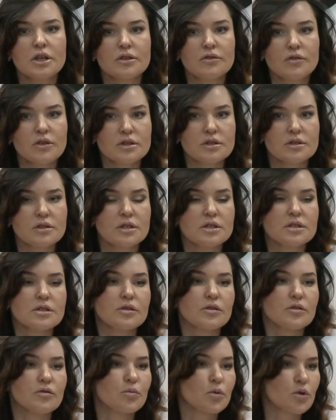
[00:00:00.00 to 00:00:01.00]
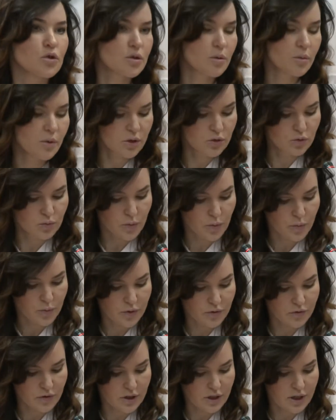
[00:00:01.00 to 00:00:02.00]
ответственности в прошлом году мы
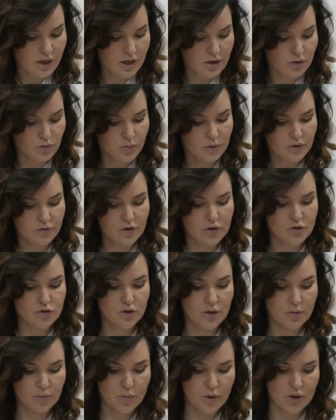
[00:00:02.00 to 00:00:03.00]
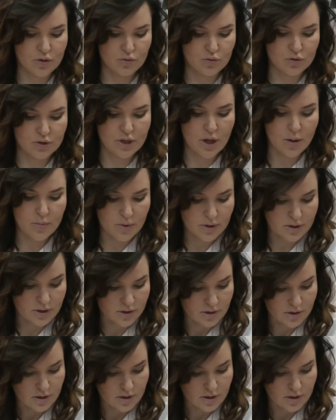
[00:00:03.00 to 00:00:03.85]
привлекали управляющую компанию «Запад»,